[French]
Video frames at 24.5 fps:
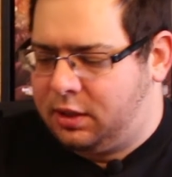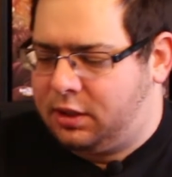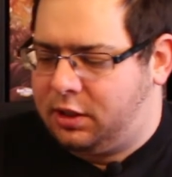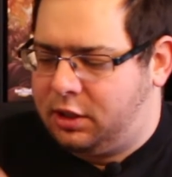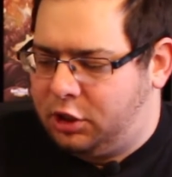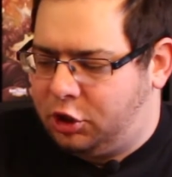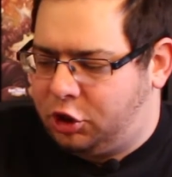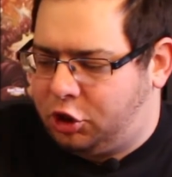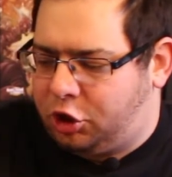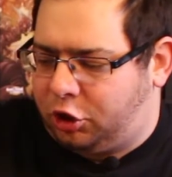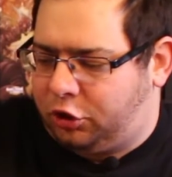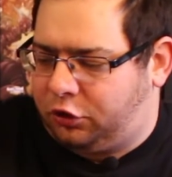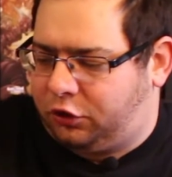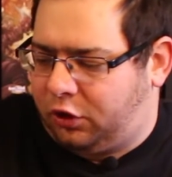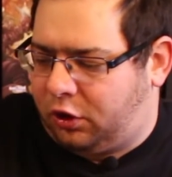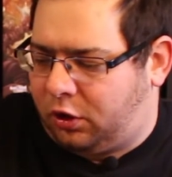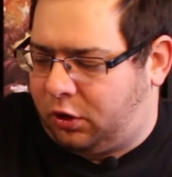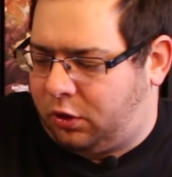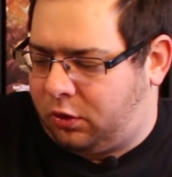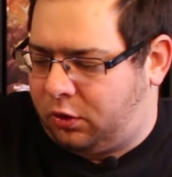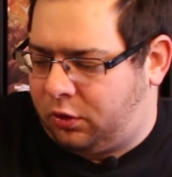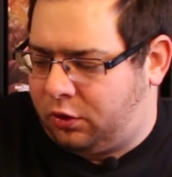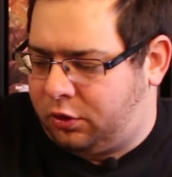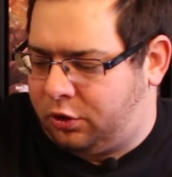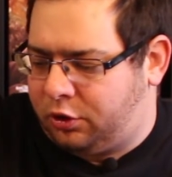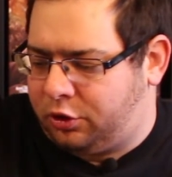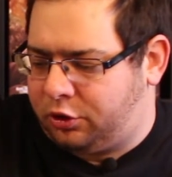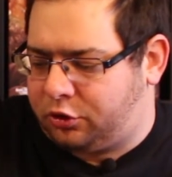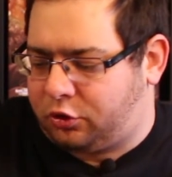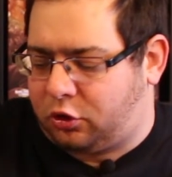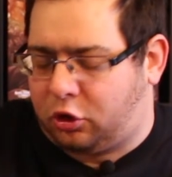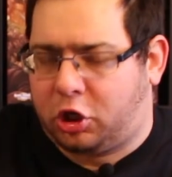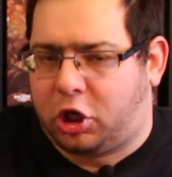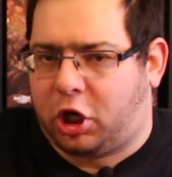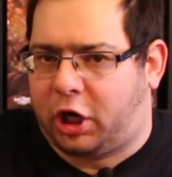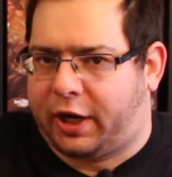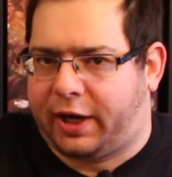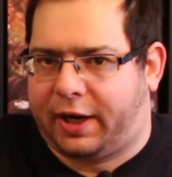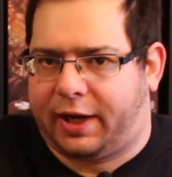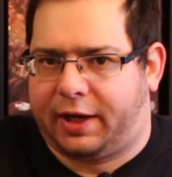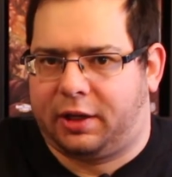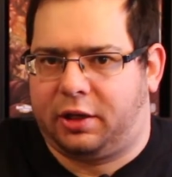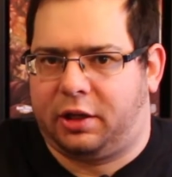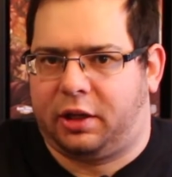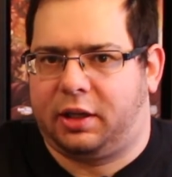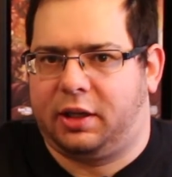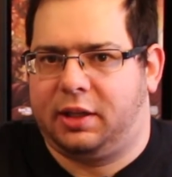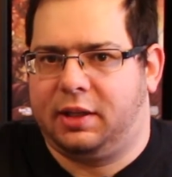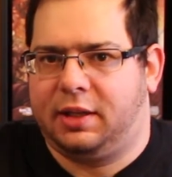Les jetons sont
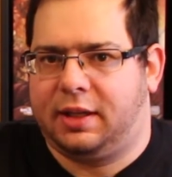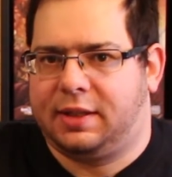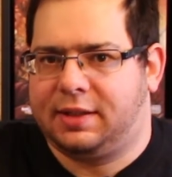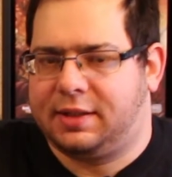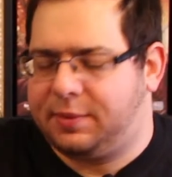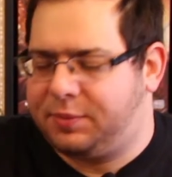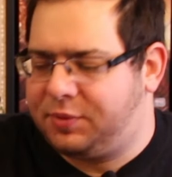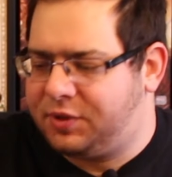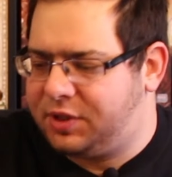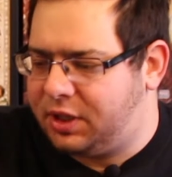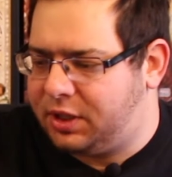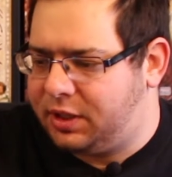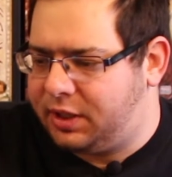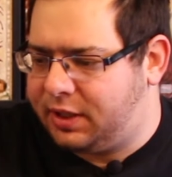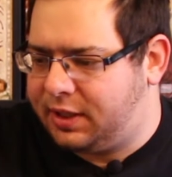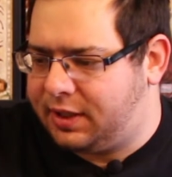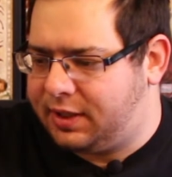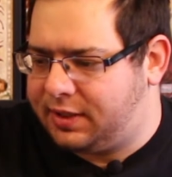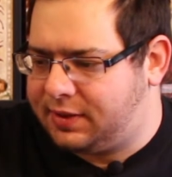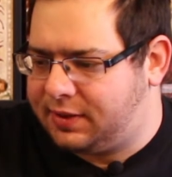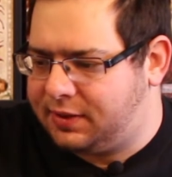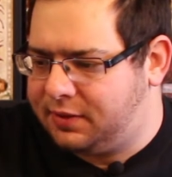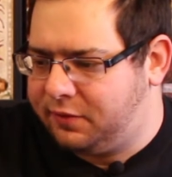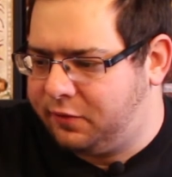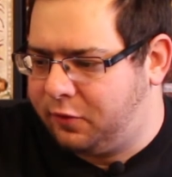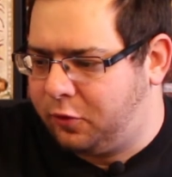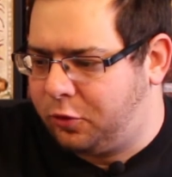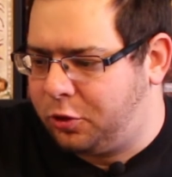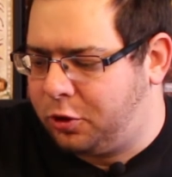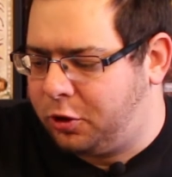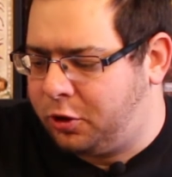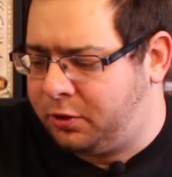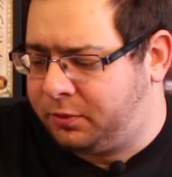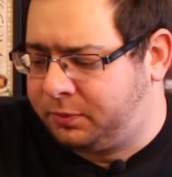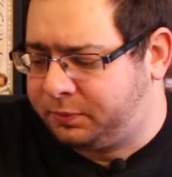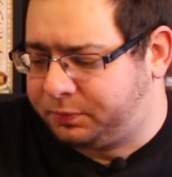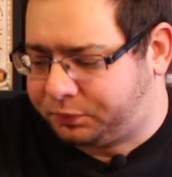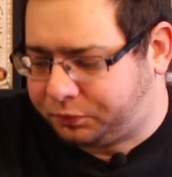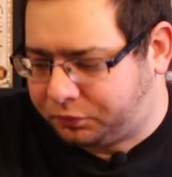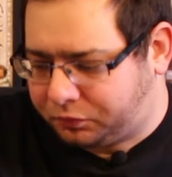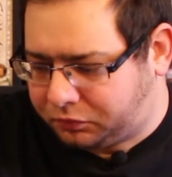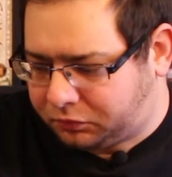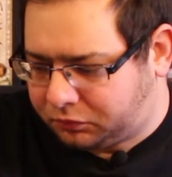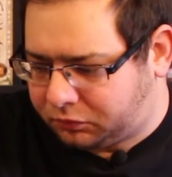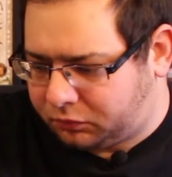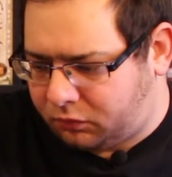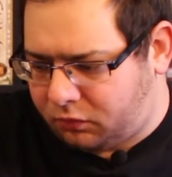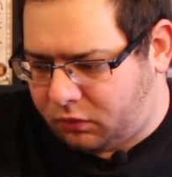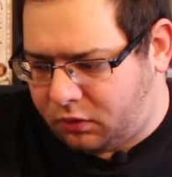corrects, il n'y a rien d'exceptionnel à ce niveau-là.
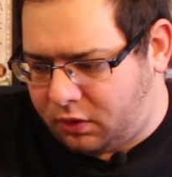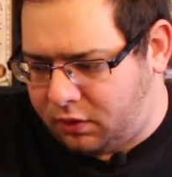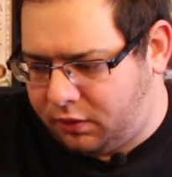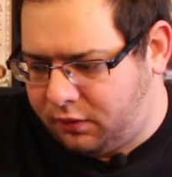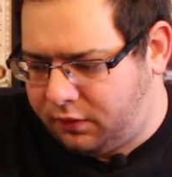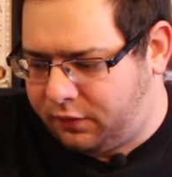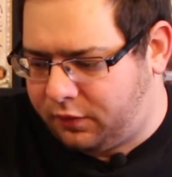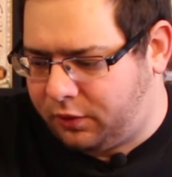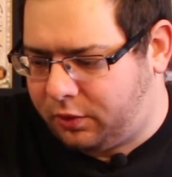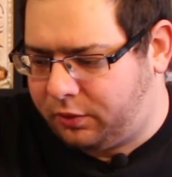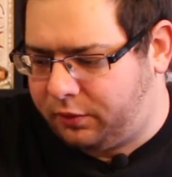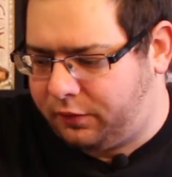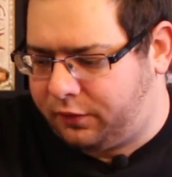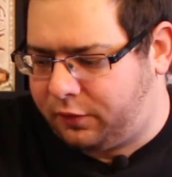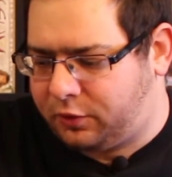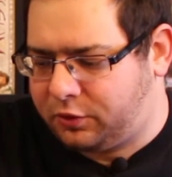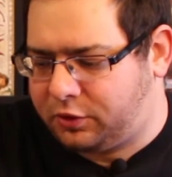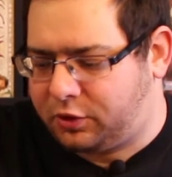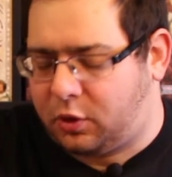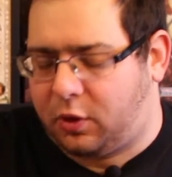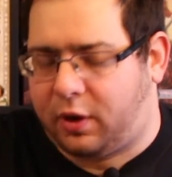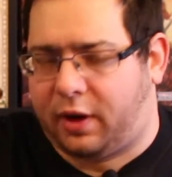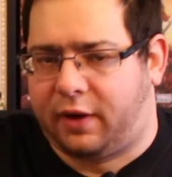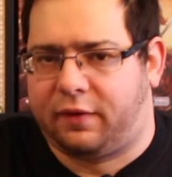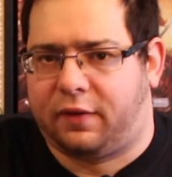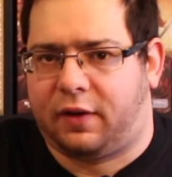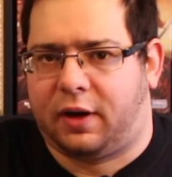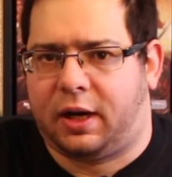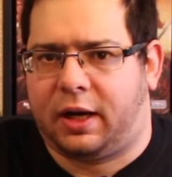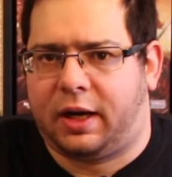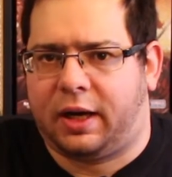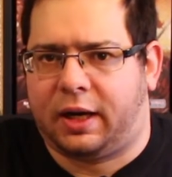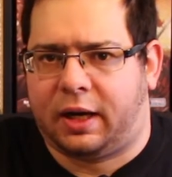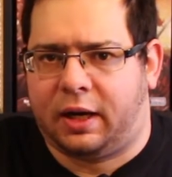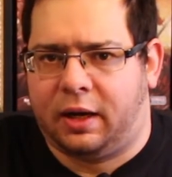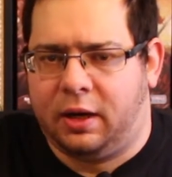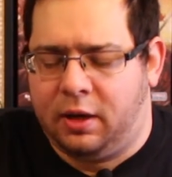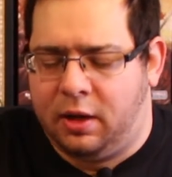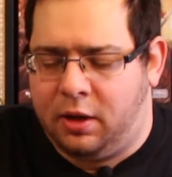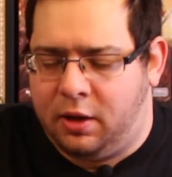Ils font, ce qu'ils ont à faire.